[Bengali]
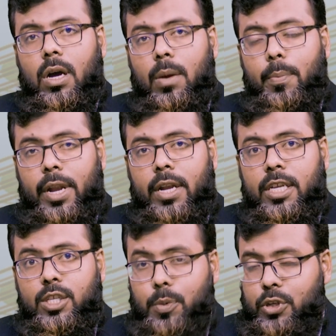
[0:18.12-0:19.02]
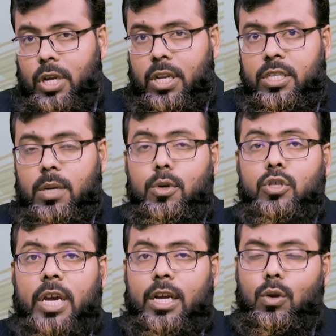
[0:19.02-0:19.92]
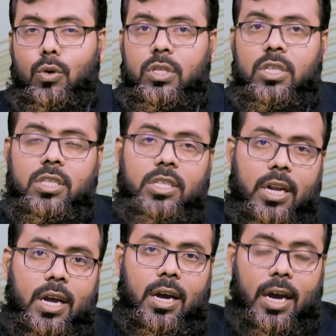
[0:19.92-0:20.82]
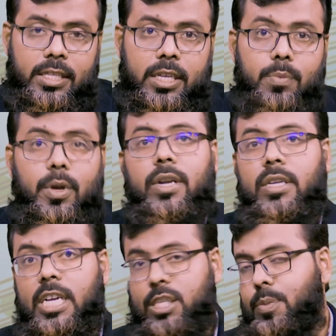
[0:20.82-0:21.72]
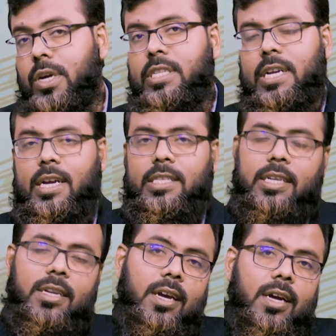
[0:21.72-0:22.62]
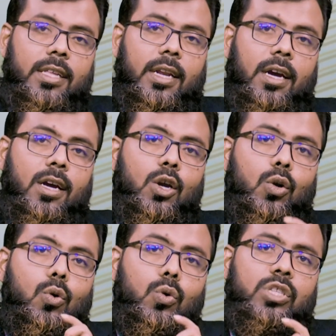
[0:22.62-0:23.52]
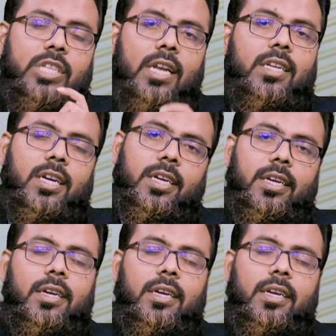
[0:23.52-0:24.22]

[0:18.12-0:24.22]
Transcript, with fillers: প্যারেন্টিং স্পেশালিস্ট এবং সাইকোলজিস্ট যারা আছেন প্যারেন্টিং এক্সপার্ট যারা আছেন তারা কোন স্টাইলটাকে